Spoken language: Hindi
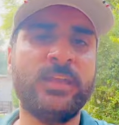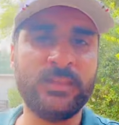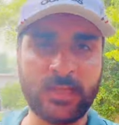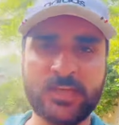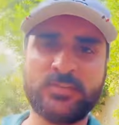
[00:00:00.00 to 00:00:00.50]

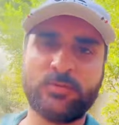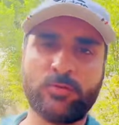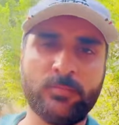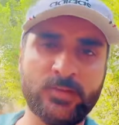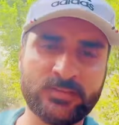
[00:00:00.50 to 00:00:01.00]
नेक्स्ट और
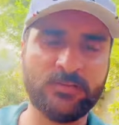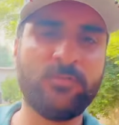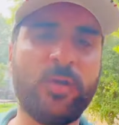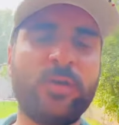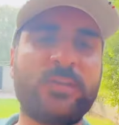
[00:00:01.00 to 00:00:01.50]
अमेजिंग
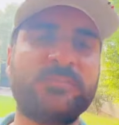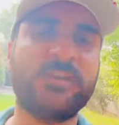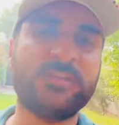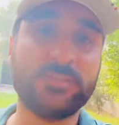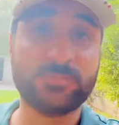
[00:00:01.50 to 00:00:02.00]
ब्लॉग के
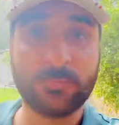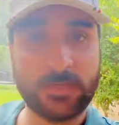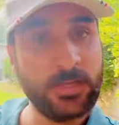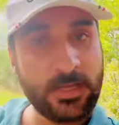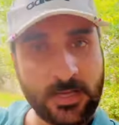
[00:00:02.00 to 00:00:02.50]
साथ जिसमें
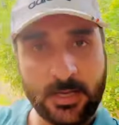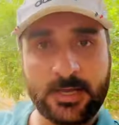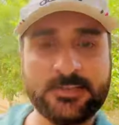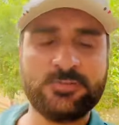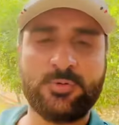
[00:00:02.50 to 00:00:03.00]

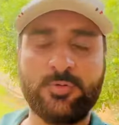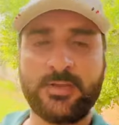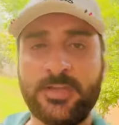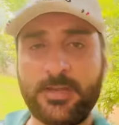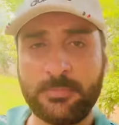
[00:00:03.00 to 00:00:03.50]
लाइन्स
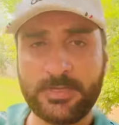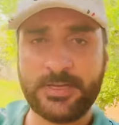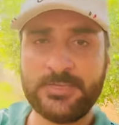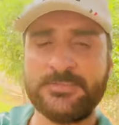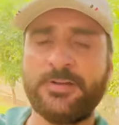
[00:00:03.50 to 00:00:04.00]
होंगे अब ये
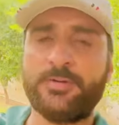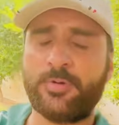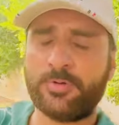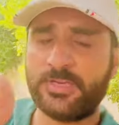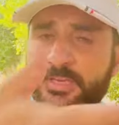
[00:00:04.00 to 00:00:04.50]
लिजर्ड
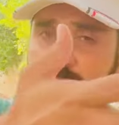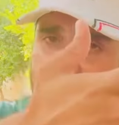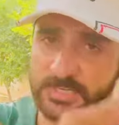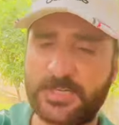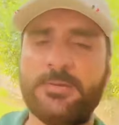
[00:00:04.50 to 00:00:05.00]
होगी ये
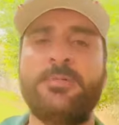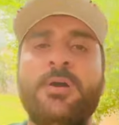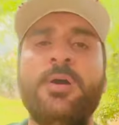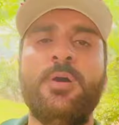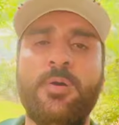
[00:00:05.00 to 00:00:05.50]
चिकन
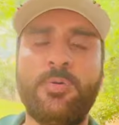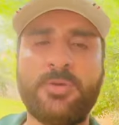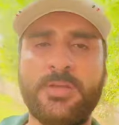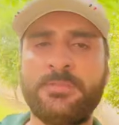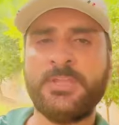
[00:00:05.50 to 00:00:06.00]

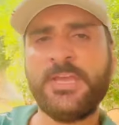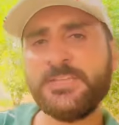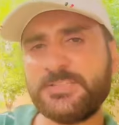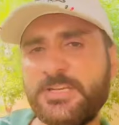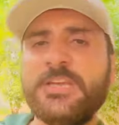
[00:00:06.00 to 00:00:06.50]
होंगे
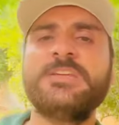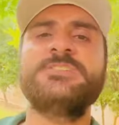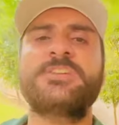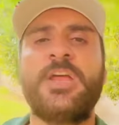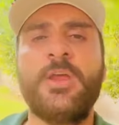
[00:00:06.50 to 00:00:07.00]
नई से नई
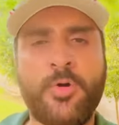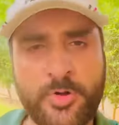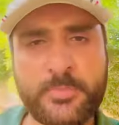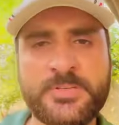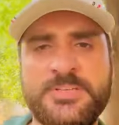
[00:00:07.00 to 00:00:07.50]
इनशाला
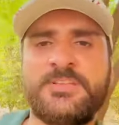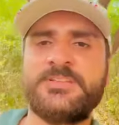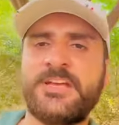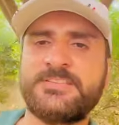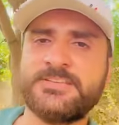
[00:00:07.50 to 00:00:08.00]
और भी चीज़ें
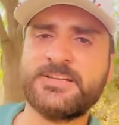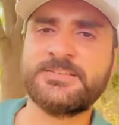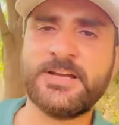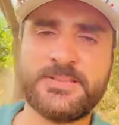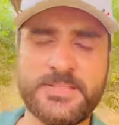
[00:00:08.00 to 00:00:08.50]
जैसे
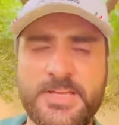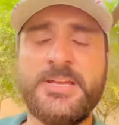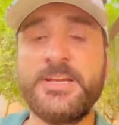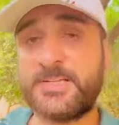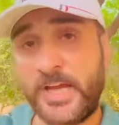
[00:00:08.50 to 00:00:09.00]
जैसे आती
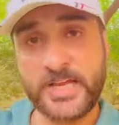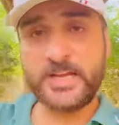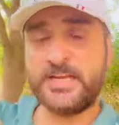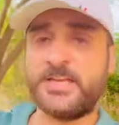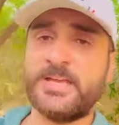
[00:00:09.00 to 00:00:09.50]
रहेंगी
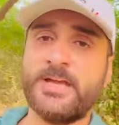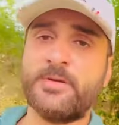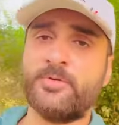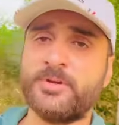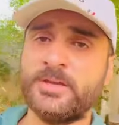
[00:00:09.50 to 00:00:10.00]
टाइगर की केयर
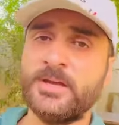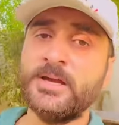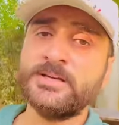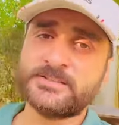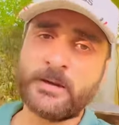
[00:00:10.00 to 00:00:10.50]
होगी
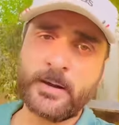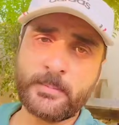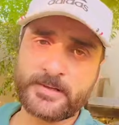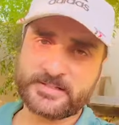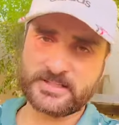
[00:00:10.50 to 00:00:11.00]
सब
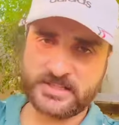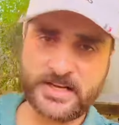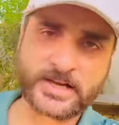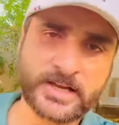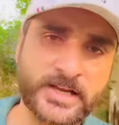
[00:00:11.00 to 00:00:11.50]
आपके साथ
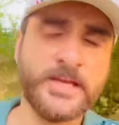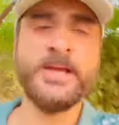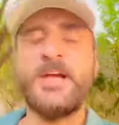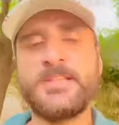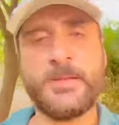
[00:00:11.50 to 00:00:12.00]
शेयर करेंगे
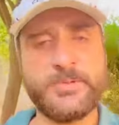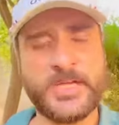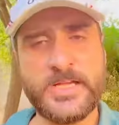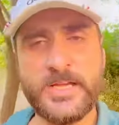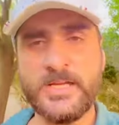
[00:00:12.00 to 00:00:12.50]
तब
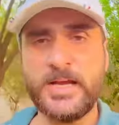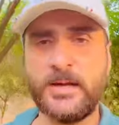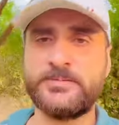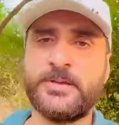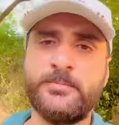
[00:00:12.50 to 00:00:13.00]
तक के लिए
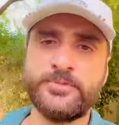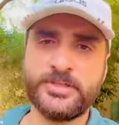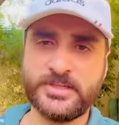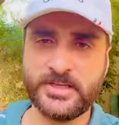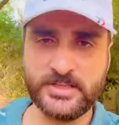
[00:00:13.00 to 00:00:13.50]
आप सब
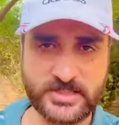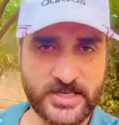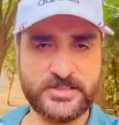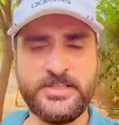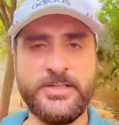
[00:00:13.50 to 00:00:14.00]
मुझे दें
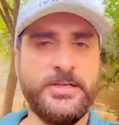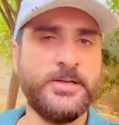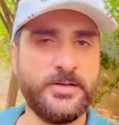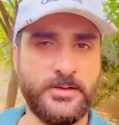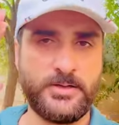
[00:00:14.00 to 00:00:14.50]
इजाज़त
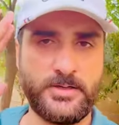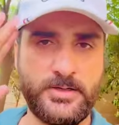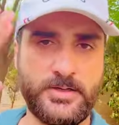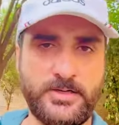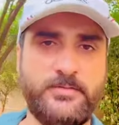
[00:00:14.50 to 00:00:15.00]

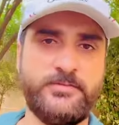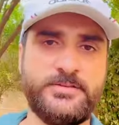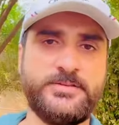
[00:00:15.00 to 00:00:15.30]
अल्लाह